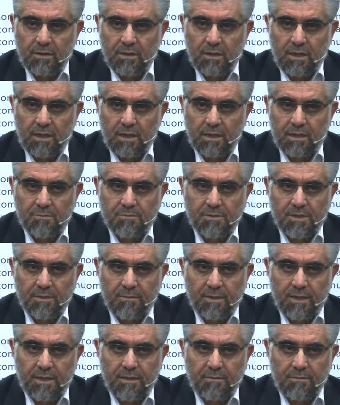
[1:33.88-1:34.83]
Arapça
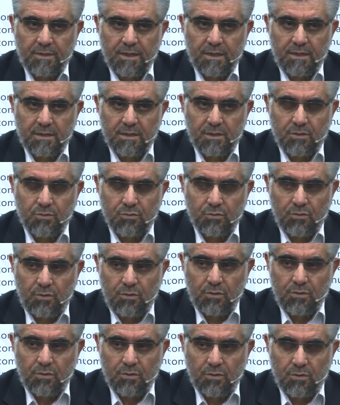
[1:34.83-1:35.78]
bakımdan Rasul
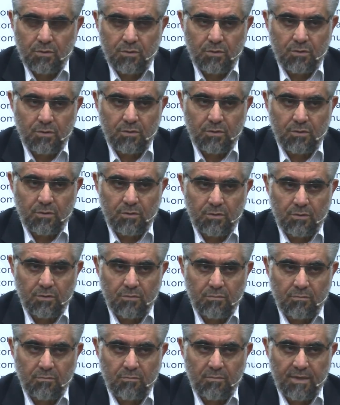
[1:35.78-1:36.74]

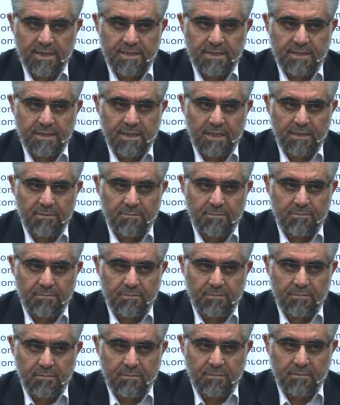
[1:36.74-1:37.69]

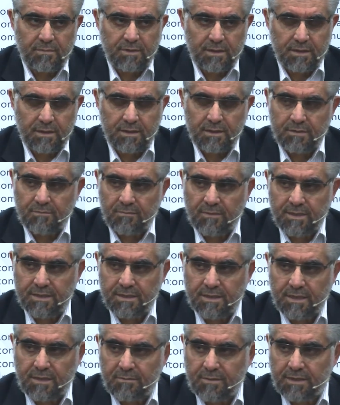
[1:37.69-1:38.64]
mastardır,
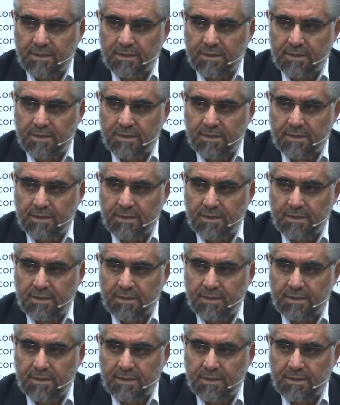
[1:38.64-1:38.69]
mastar bir